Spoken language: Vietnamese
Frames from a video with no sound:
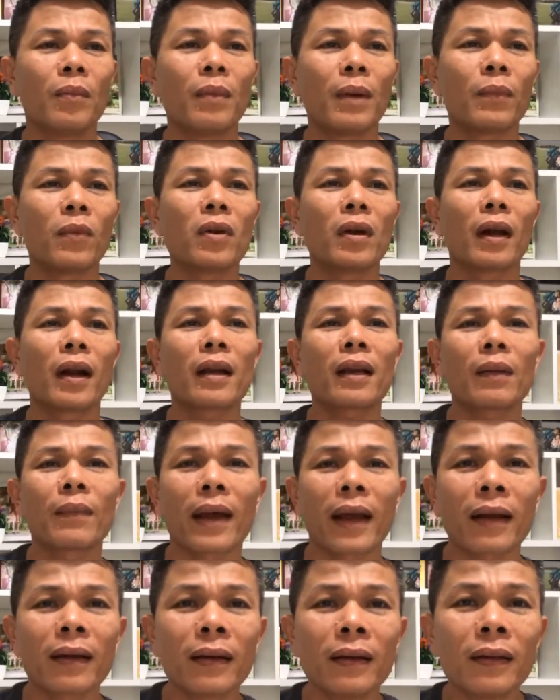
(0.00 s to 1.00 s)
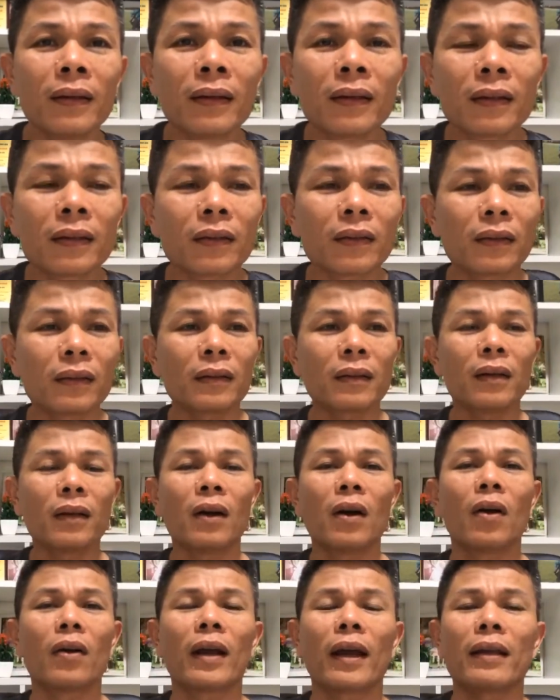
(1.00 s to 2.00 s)
mình muốn gửi đến các bạn ờ,
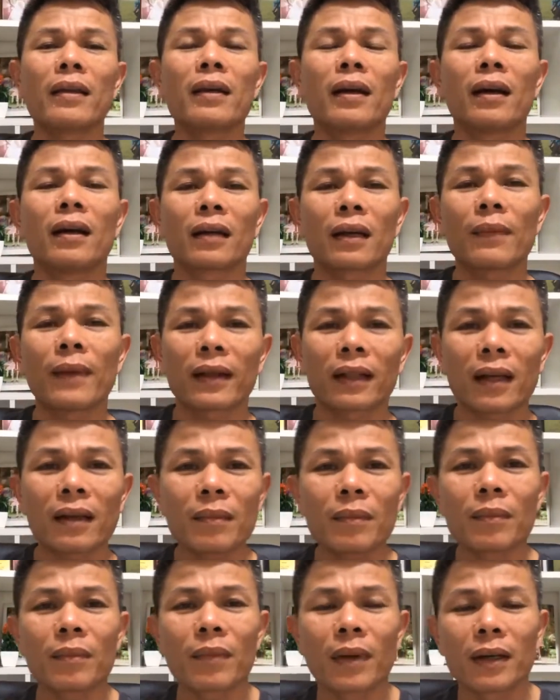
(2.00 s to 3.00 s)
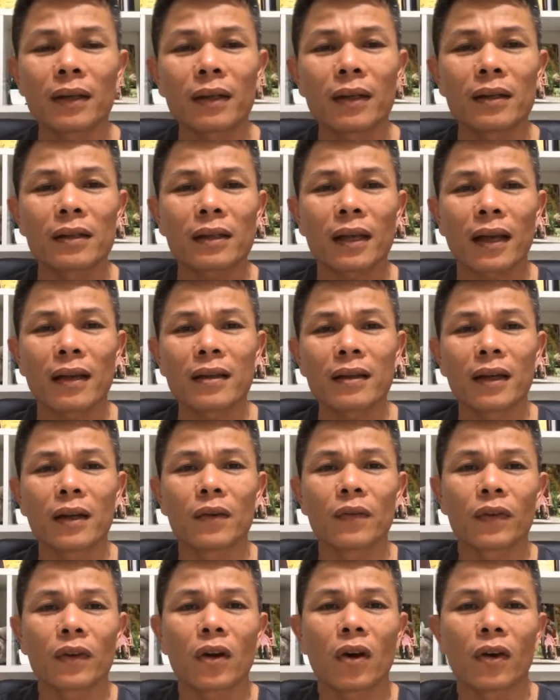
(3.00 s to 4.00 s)
hồi nãy giờ các bạn thấy mình chia sẻ những
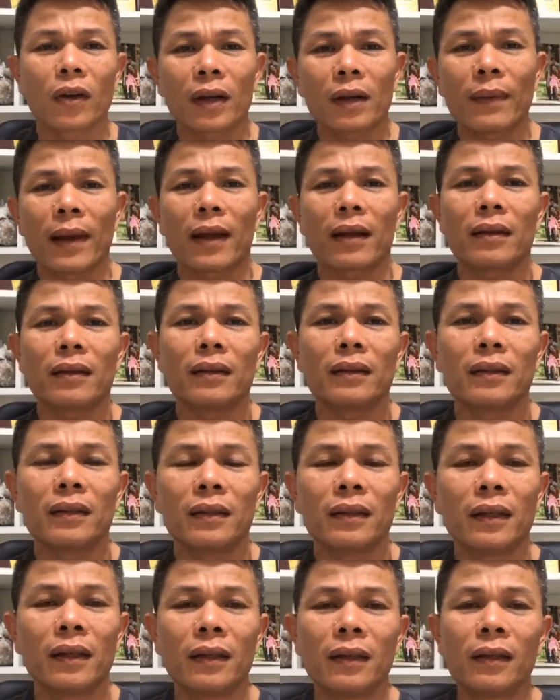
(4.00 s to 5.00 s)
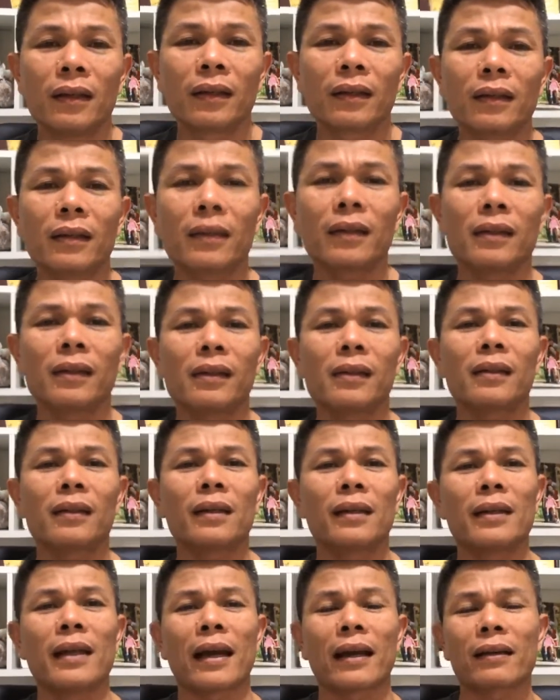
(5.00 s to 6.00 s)
điều rồi các bạn có có, có, có,
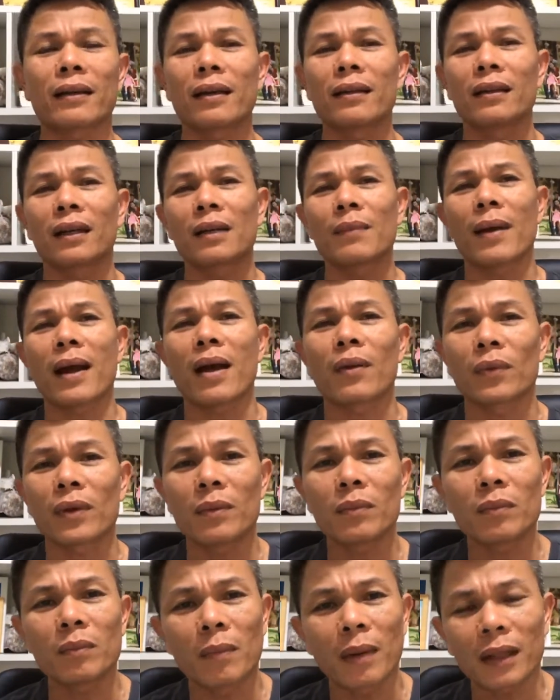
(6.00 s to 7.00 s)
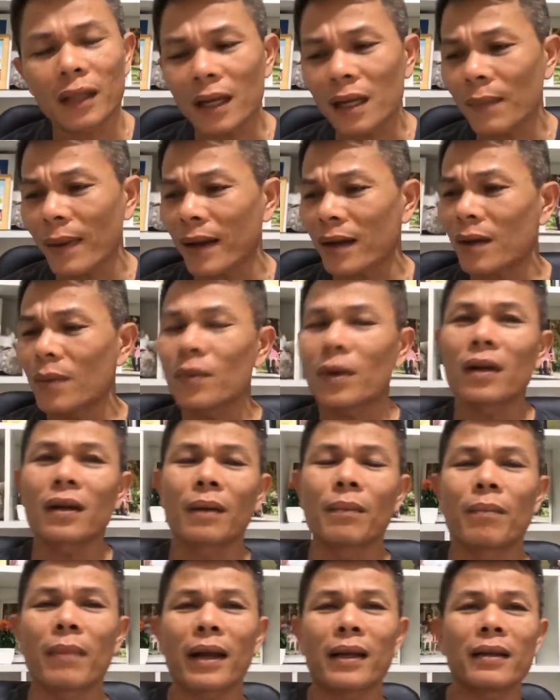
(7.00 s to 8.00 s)
có nhận ra được cái bài học giống mình thấy các bạn không có
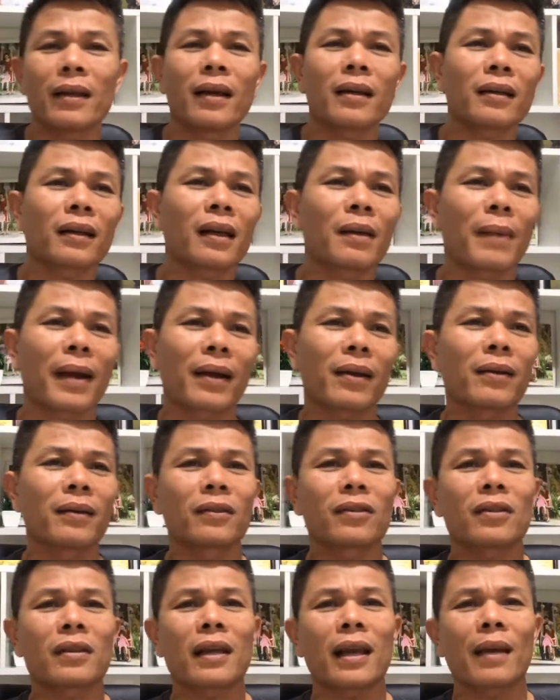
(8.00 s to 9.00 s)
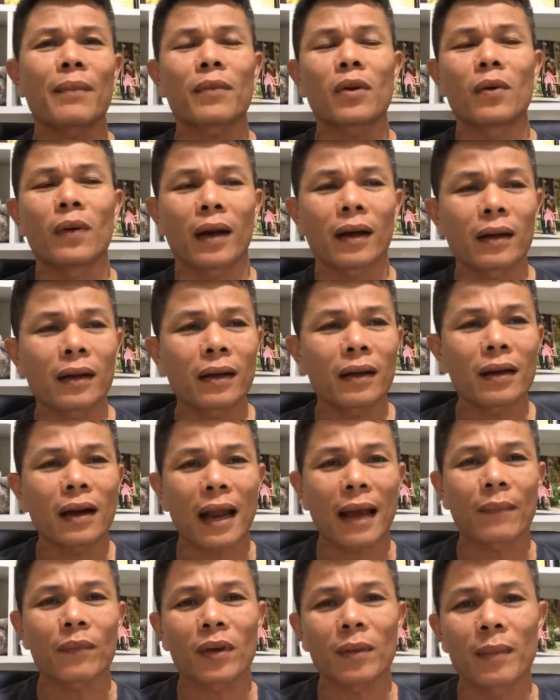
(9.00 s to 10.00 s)
comment gì hết các bạn xem không à
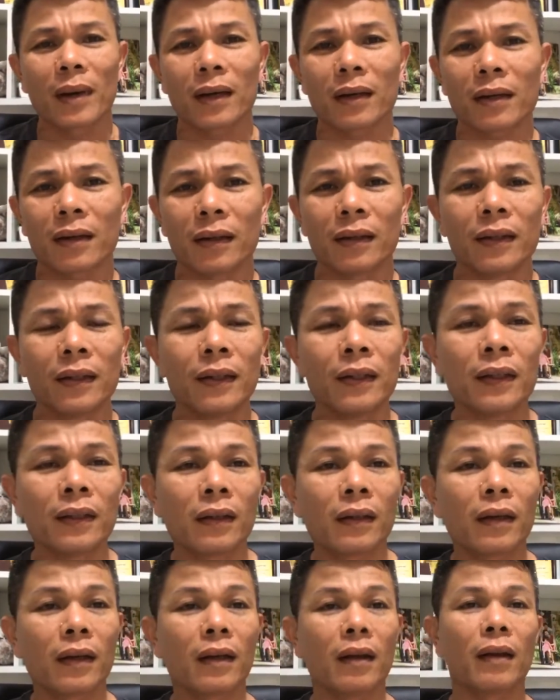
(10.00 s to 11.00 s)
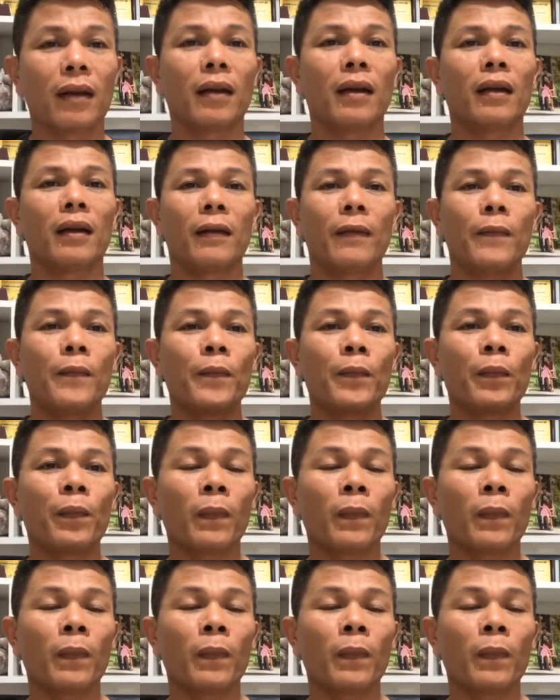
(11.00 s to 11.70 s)
làm cho mình à,